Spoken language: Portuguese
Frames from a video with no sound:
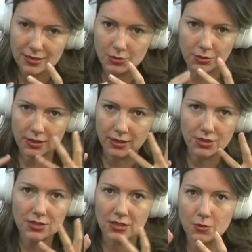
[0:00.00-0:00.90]
Que são
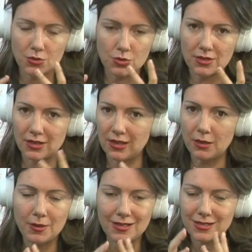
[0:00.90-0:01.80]
grandes, as pessoas que têm
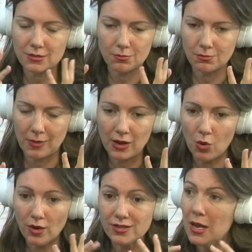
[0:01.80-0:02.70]
empresas
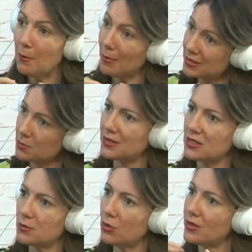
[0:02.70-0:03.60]
maiores, mas
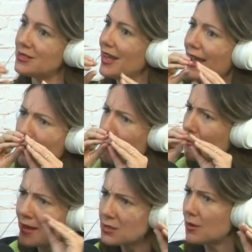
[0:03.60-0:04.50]
empresas menores é a
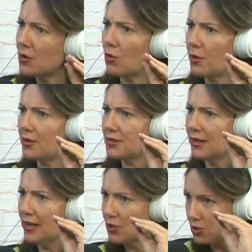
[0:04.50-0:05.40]
mesma coisa.